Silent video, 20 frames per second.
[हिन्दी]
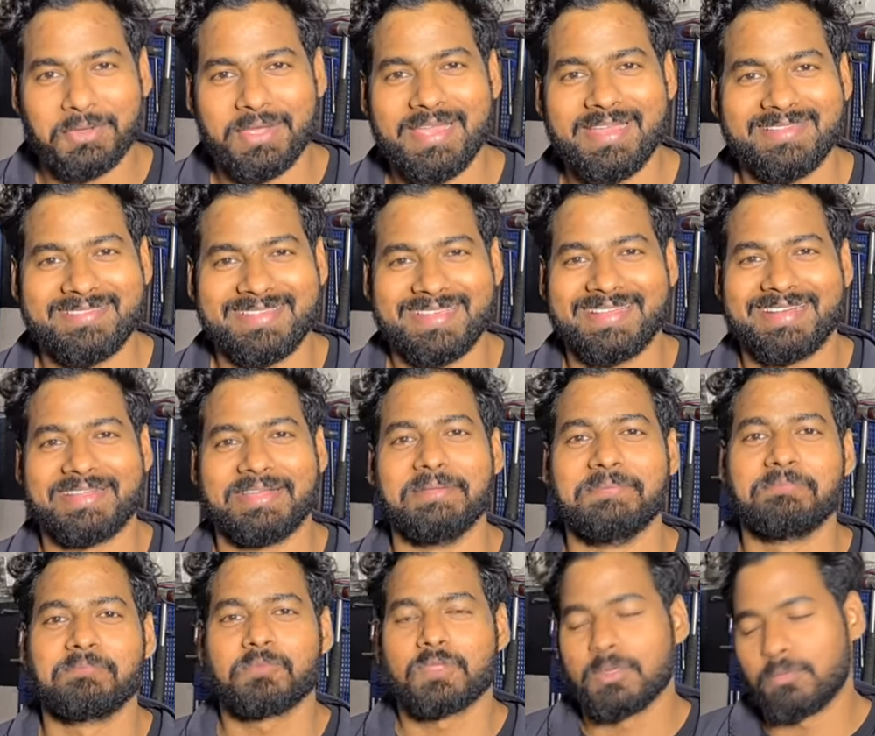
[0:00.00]
तो ऐसे करके
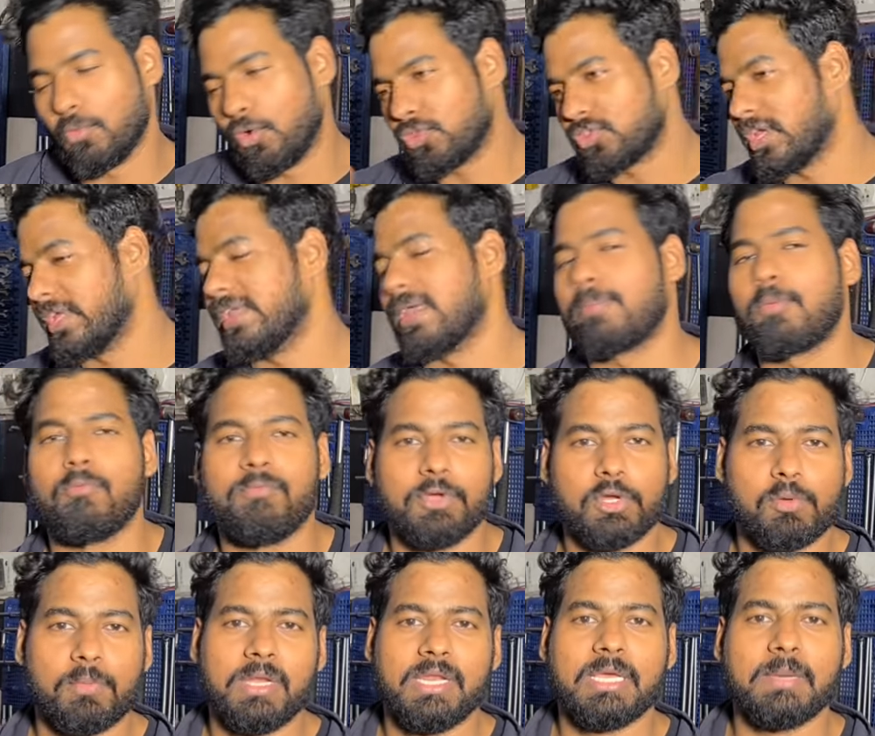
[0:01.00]
बहुत सारी आपको
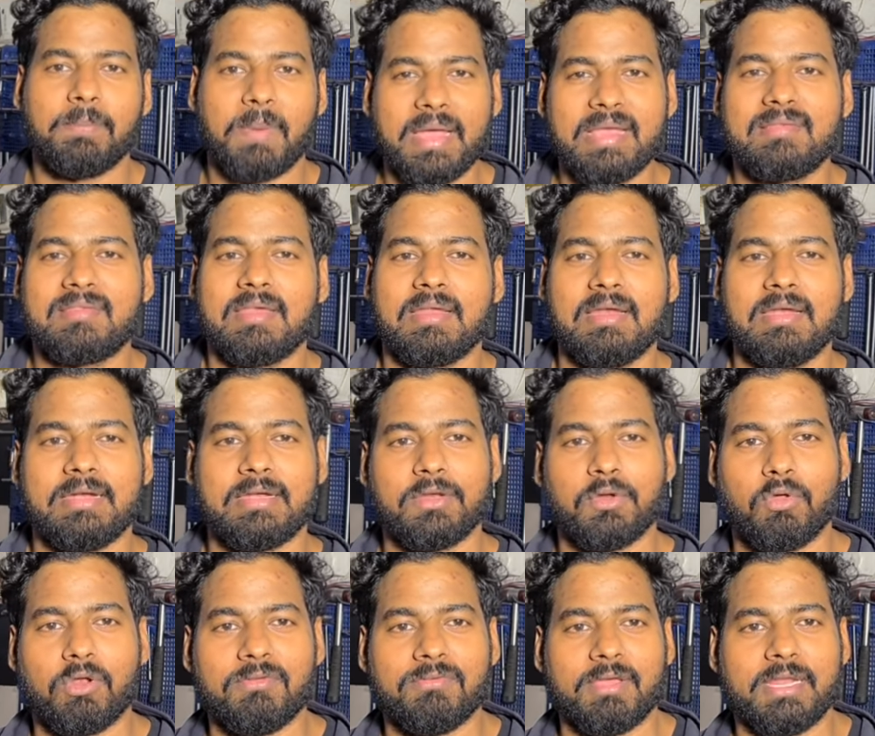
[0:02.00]
वीडियो मिलेंगे बाइक से रिलेटेड
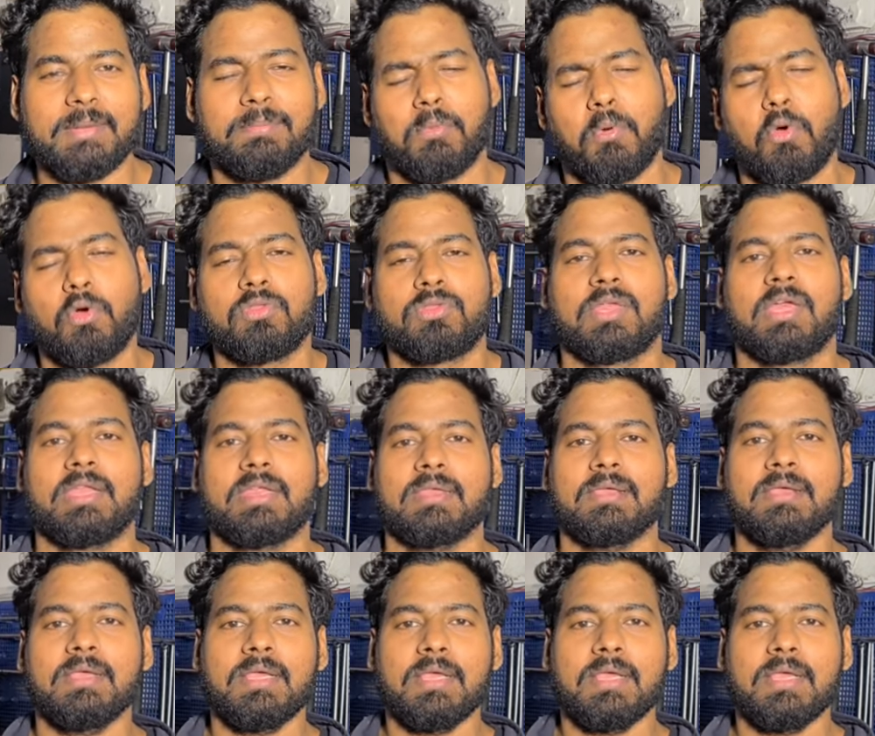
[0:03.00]
नॉलेज वाली बहुत सारी